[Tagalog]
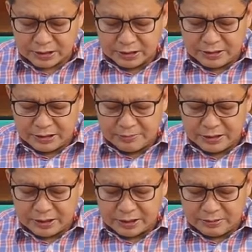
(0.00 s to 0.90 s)
Taglay
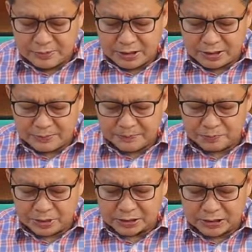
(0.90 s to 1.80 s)
namin ang
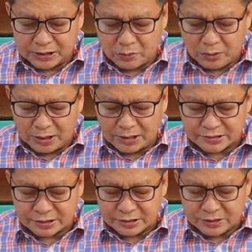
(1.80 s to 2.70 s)
aming
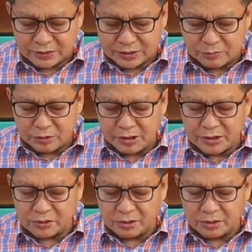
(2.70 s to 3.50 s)
pagtitiwala sa inyo na muli